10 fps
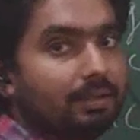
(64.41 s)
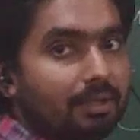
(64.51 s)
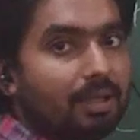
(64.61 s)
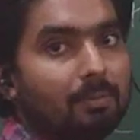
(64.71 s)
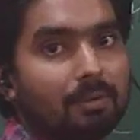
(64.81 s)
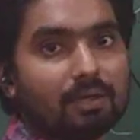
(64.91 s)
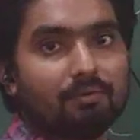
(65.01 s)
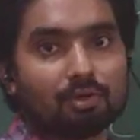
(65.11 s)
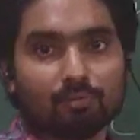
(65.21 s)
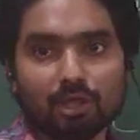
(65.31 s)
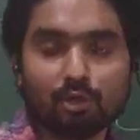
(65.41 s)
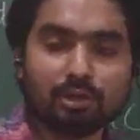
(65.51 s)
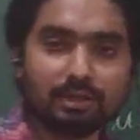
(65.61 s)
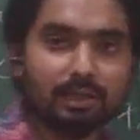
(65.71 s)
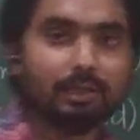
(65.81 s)
थीटा हमारा फॉर्मूला
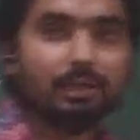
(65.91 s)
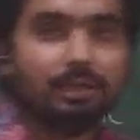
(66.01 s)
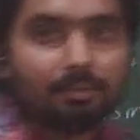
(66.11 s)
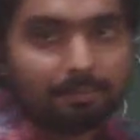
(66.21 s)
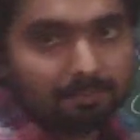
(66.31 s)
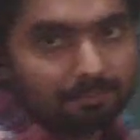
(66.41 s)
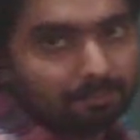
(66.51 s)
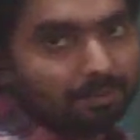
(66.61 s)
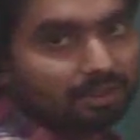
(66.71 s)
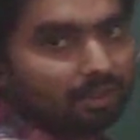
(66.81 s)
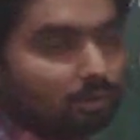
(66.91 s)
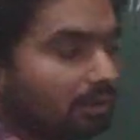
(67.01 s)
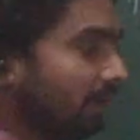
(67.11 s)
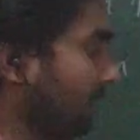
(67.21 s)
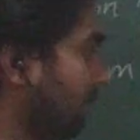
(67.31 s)
होता था पी क्या
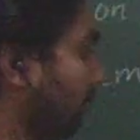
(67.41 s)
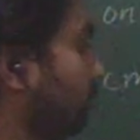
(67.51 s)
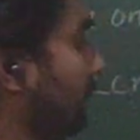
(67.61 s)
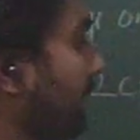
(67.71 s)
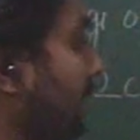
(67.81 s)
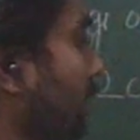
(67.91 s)
होता था थीटा क्या